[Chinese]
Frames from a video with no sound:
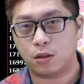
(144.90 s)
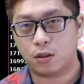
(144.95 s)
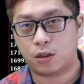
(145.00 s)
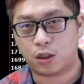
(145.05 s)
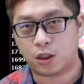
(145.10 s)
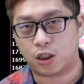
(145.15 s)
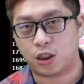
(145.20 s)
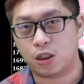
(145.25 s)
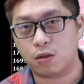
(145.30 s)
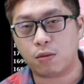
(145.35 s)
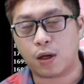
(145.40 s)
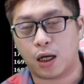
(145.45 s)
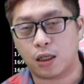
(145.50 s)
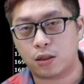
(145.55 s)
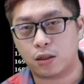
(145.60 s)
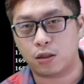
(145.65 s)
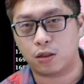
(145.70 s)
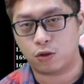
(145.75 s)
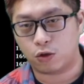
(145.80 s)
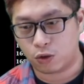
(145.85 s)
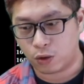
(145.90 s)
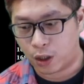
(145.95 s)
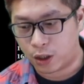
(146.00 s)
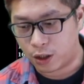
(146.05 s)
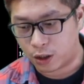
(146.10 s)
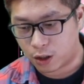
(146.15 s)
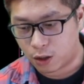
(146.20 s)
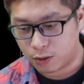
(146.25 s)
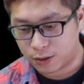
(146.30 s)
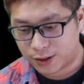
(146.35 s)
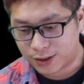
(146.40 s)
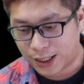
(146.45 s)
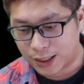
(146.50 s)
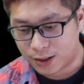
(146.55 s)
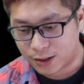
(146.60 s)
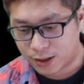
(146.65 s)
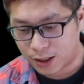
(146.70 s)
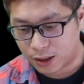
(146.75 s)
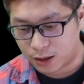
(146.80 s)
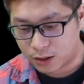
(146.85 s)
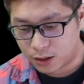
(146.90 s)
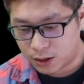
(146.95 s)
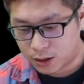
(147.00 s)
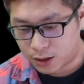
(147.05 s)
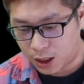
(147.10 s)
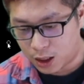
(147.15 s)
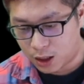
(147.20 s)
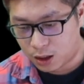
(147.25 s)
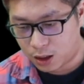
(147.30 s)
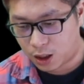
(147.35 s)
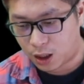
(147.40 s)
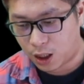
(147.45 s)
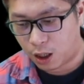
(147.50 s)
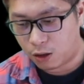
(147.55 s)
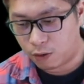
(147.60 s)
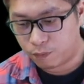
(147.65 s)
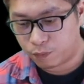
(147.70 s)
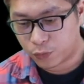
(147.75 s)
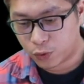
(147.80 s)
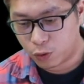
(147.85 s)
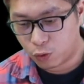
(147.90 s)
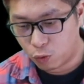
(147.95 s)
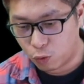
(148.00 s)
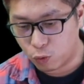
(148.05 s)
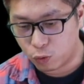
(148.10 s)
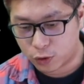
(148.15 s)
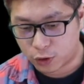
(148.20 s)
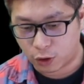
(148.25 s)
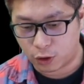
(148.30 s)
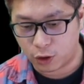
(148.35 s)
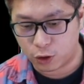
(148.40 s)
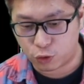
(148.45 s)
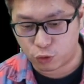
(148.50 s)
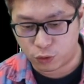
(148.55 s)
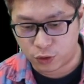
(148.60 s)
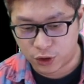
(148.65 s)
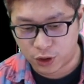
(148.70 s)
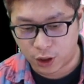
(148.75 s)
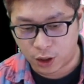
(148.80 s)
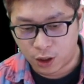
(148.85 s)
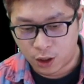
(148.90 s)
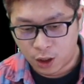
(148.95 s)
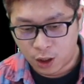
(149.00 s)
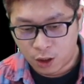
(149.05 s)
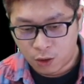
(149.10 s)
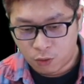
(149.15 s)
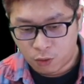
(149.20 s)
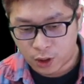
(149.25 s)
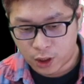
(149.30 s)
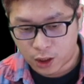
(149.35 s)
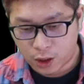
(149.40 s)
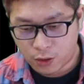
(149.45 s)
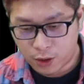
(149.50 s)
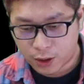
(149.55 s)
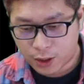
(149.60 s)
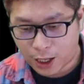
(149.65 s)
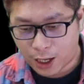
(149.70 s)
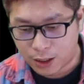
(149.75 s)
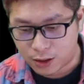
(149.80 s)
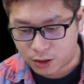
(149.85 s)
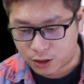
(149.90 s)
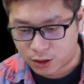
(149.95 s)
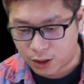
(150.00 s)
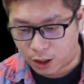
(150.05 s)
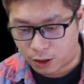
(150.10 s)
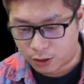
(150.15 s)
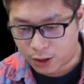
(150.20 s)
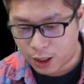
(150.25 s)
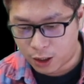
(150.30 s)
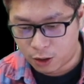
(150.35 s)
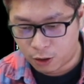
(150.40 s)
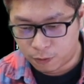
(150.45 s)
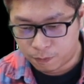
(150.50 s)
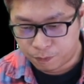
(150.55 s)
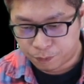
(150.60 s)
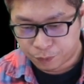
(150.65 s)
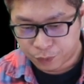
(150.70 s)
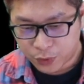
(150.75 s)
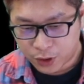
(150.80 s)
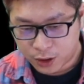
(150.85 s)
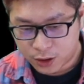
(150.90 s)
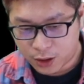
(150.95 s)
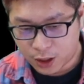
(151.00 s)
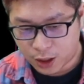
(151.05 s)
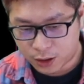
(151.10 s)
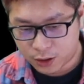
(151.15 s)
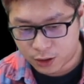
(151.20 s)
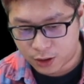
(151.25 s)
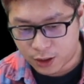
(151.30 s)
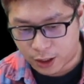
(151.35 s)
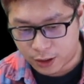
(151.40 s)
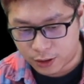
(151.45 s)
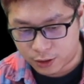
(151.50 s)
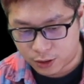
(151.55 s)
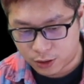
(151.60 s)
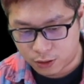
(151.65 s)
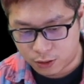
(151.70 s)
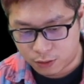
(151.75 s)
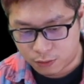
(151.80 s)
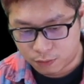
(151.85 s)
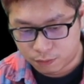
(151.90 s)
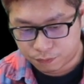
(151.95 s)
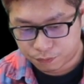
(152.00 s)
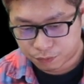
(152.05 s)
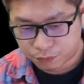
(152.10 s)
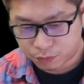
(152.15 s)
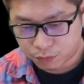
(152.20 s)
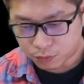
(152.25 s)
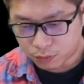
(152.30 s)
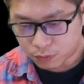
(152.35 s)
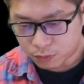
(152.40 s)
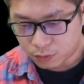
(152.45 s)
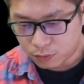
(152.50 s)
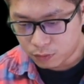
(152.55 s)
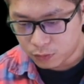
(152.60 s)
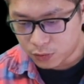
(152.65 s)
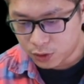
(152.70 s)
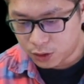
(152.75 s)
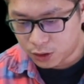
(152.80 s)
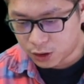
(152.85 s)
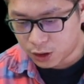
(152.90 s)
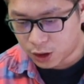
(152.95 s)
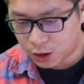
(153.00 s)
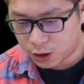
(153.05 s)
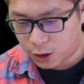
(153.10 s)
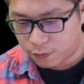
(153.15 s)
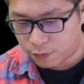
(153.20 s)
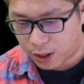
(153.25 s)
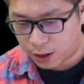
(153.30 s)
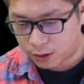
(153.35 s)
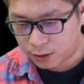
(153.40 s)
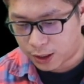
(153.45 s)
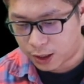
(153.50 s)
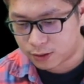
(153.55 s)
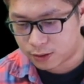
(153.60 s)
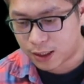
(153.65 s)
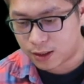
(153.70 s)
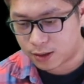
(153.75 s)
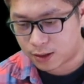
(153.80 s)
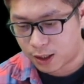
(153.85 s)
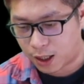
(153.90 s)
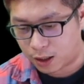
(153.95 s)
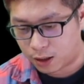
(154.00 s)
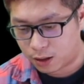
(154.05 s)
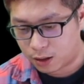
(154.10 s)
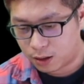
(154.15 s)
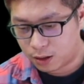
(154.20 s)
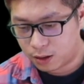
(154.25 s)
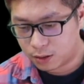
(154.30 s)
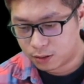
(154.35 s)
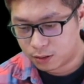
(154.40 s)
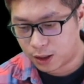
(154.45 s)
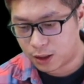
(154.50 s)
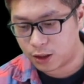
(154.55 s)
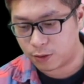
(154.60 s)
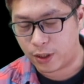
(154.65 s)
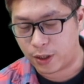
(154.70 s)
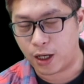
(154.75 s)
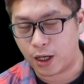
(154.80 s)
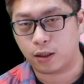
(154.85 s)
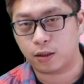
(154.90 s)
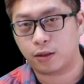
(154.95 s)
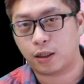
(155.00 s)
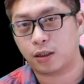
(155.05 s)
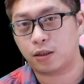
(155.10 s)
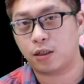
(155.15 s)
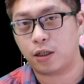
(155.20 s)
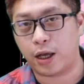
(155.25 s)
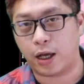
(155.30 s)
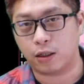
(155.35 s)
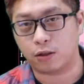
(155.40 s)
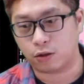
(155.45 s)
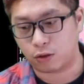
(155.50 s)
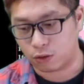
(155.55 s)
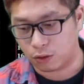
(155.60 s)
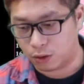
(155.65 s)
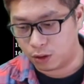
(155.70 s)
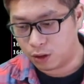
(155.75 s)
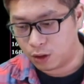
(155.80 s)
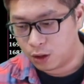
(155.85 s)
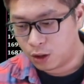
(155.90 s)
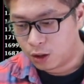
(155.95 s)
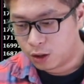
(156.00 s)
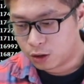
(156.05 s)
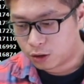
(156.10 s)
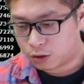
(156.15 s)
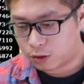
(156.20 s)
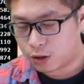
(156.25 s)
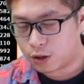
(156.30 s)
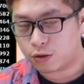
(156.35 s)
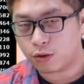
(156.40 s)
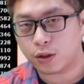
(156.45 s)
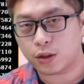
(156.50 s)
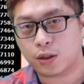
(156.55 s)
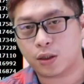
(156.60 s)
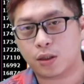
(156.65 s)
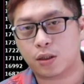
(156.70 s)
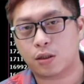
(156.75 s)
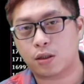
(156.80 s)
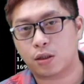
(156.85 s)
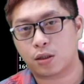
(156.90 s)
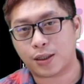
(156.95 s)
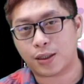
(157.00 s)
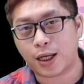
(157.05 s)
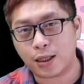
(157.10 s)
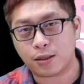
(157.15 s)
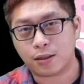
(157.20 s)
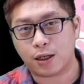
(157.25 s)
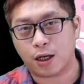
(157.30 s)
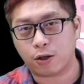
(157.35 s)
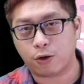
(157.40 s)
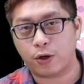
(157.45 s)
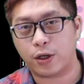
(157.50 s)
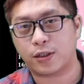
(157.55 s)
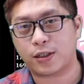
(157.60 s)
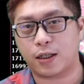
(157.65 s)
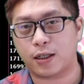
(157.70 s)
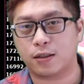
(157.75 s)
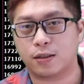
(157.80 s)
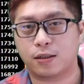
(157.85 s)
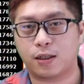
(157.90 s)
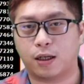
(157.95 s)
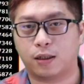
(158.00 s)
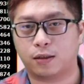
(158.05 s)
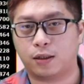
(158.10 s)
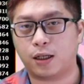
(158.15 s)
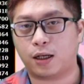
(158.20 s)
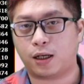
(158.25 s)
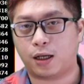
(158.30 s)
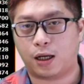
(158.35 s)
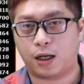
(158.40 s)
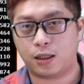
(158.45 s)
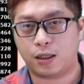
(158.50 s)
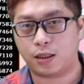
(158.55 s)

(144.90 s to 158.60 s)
起码指数要能够站上这一条五周的均线。我给各位看一下，你看哦，像是上一次这个地方它站上，但怎么样？它是量缩，所以说站上归站上，那。